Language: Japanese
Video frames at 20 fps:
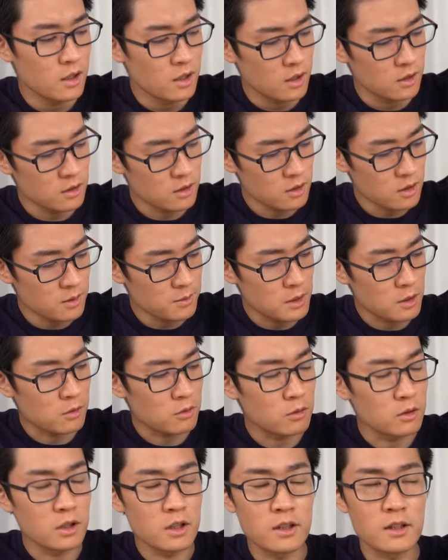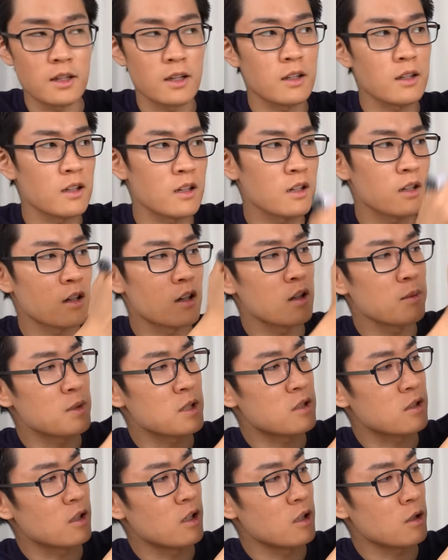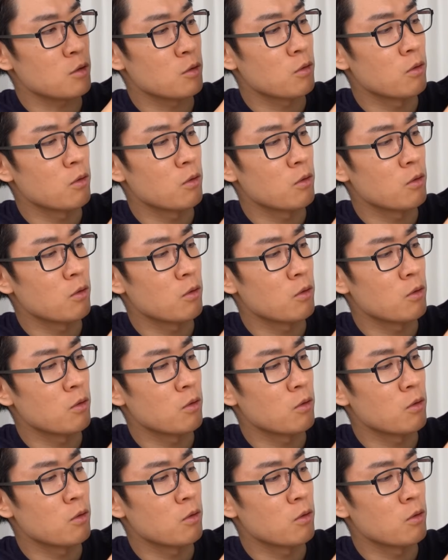例えばここに電源がありますが、